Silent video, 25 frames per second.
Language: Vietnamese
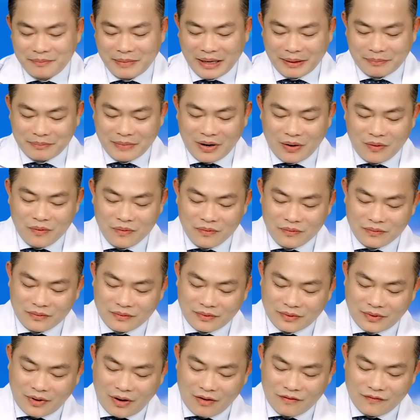mạch máu
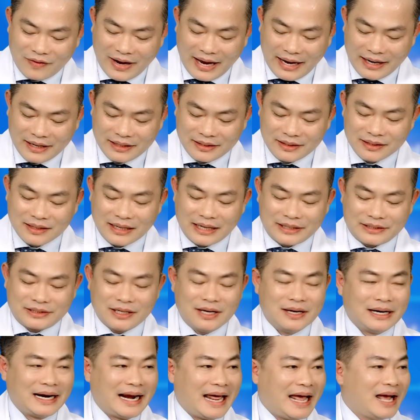có vẻ rất là
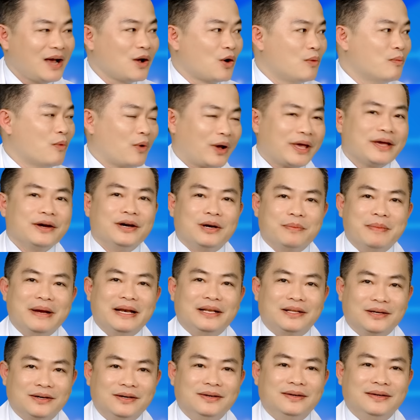trơn láng của một cái người bình
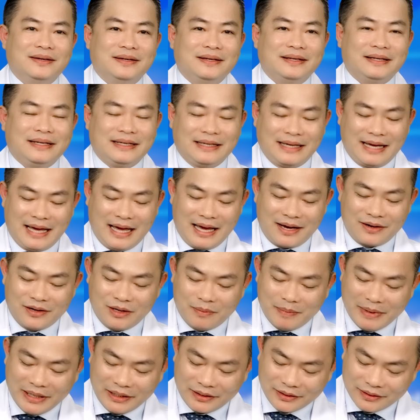thường. Người
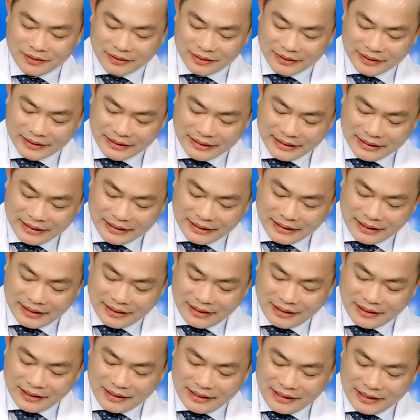bình thường
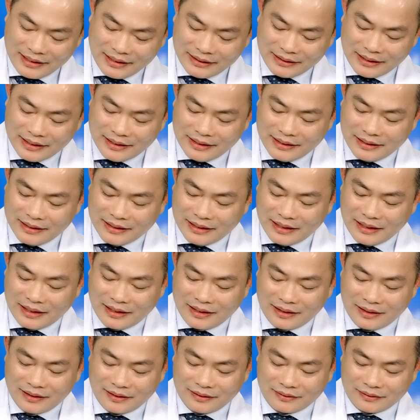thì
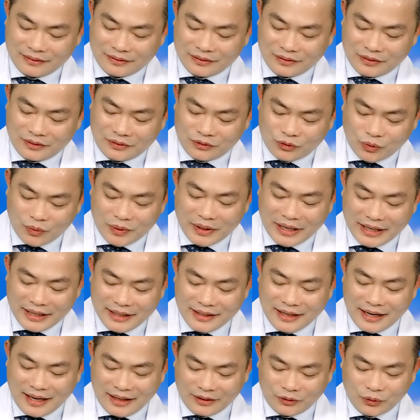tôi nghĩ
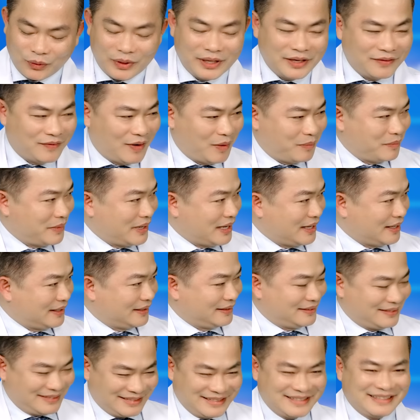là tôi hy vọng là
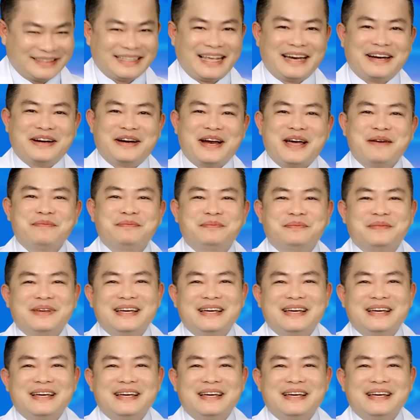như Thanh Ráp